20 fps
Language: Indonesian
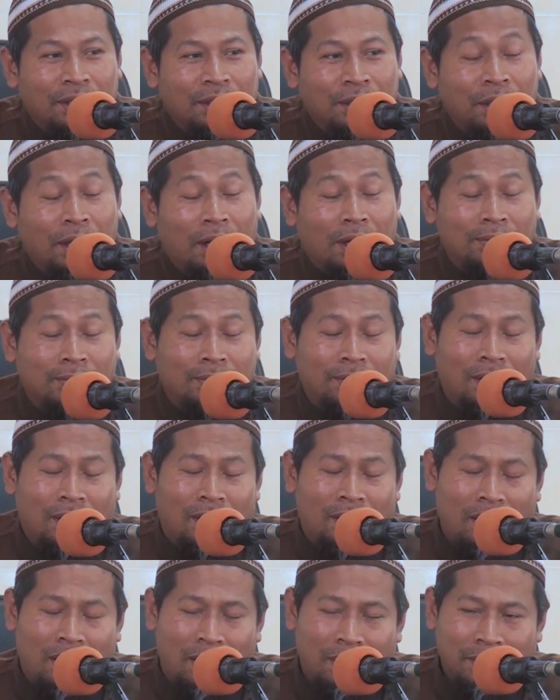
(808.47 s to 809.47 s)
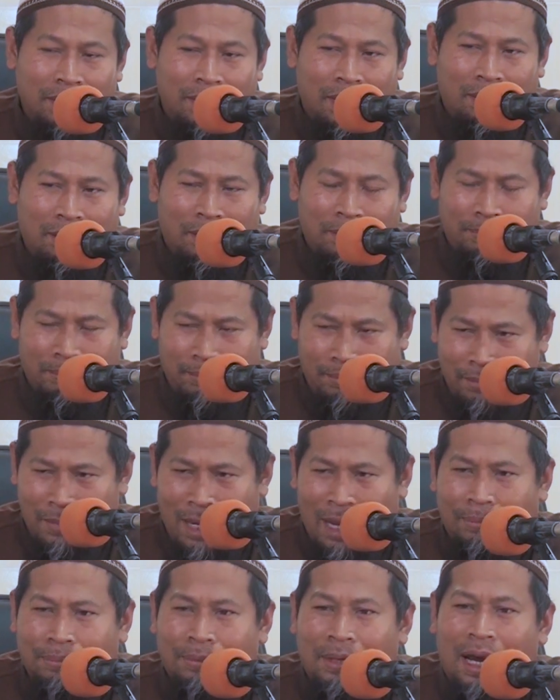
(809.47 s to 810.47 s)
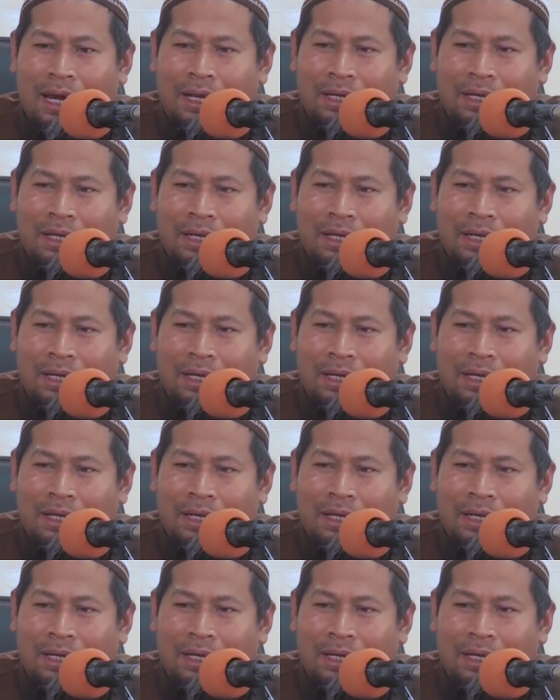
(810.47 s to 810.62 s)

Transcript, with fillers: ya Allah ya Rabb apa